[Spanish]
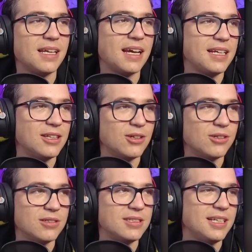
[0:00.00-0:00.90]
Ligerito,
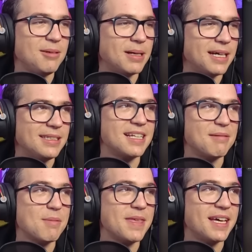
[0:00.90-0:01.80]
con bite La
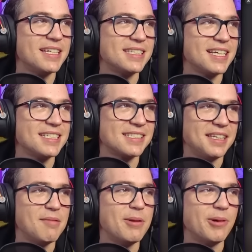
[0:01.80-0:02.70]
bebida esta es
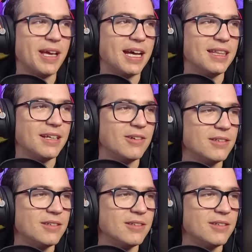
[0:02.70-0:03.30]
del menú gigante, ¿no?